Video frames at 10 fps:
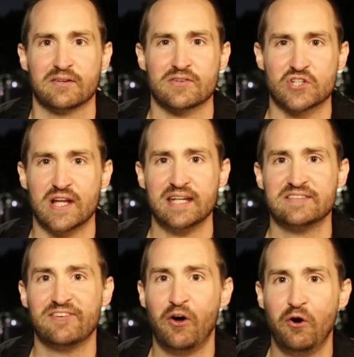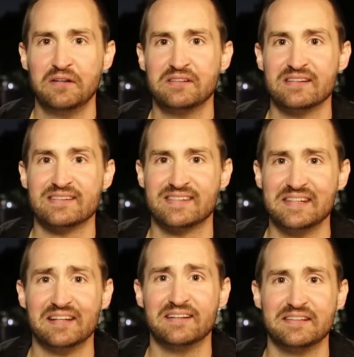Schlecht war heute
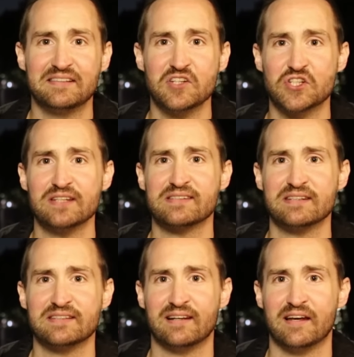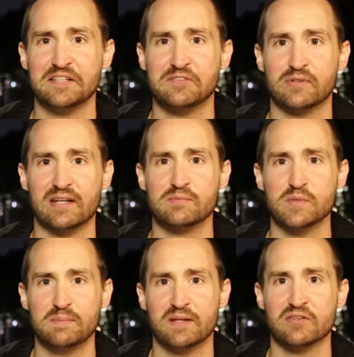sicherlich die Schiedsrichterleistung, das
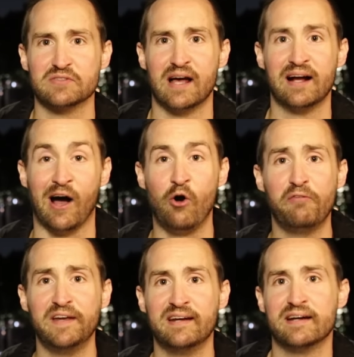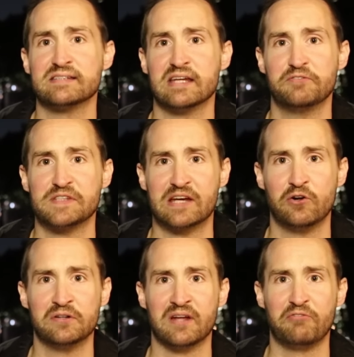muss man so sagen. Auch wenn der erste FC
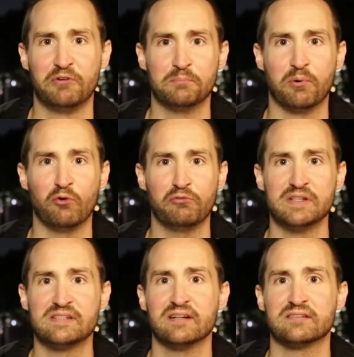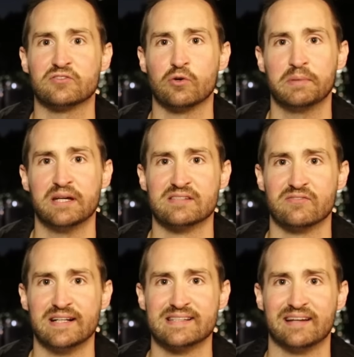Köln davon profitierte.
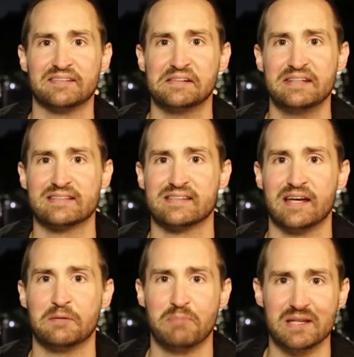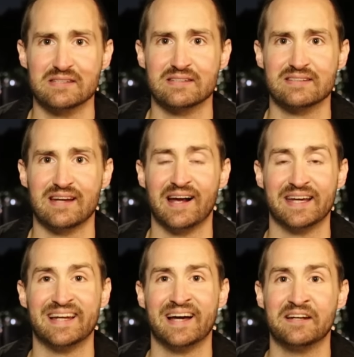Tobias Wels hatte nicht seinen besten Tag
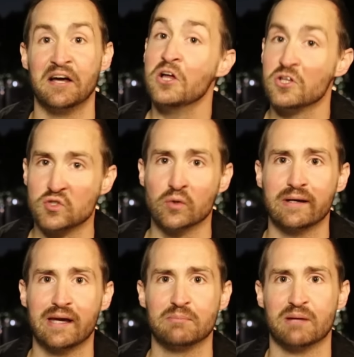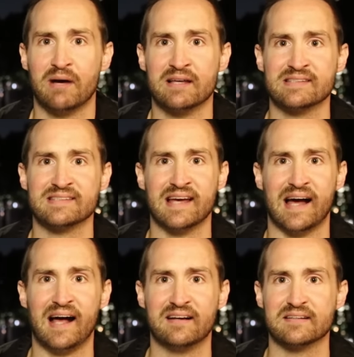in einer zugegebenermaßen sehr
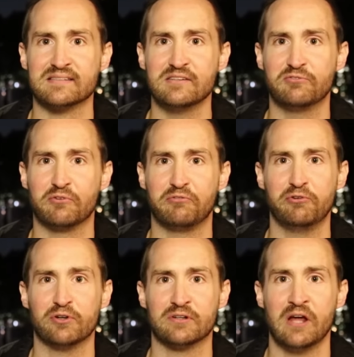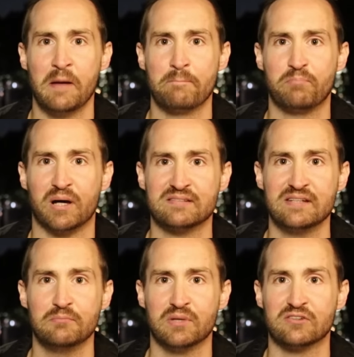aggressiv geführten
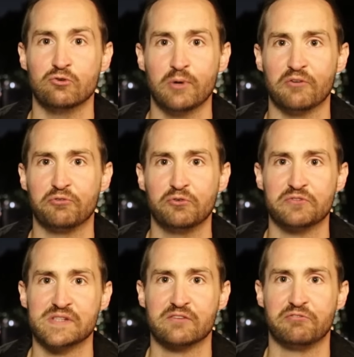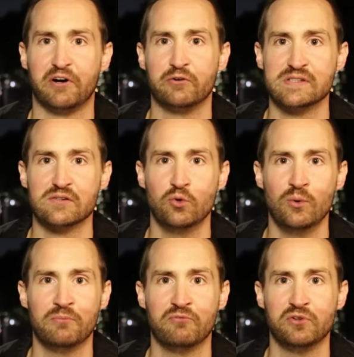Partie mit über 50 Fouls,
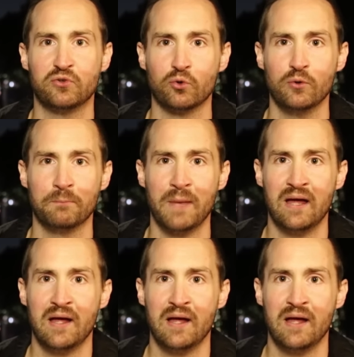hüben wie drüben.